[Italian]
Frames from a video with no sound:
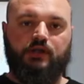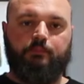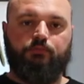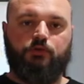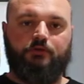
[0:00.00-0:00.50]

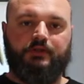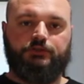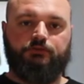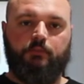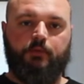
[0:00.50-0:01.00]

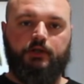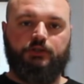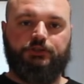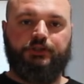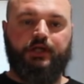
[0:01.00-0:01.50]
3.95
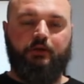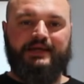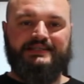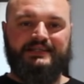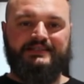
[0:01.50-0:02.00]
pollici è
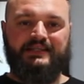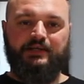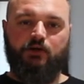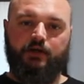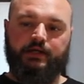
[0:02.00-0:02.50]
un'esca
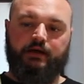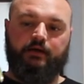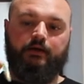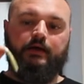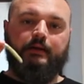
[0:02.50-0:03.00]
siliconica,
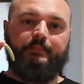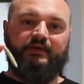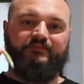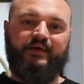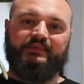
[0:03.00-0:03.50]

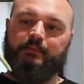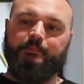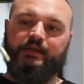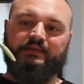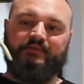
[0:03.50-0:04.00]
perfetta
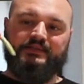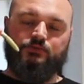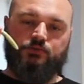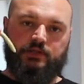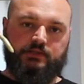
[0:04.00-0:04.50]
per
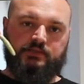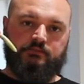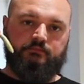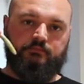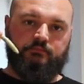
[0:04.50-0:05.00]
diversi
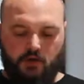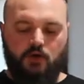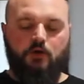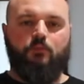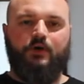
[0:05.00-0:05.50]
utilizzi.
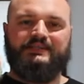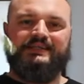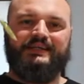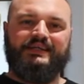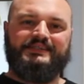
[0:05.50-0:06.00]
Può
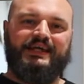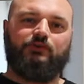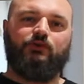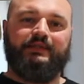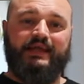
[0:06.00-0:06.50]
essere
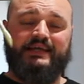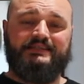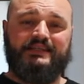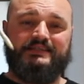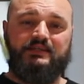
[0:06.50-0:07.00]
innescato a
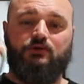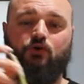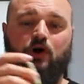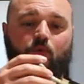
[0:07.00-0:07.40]
Texas o a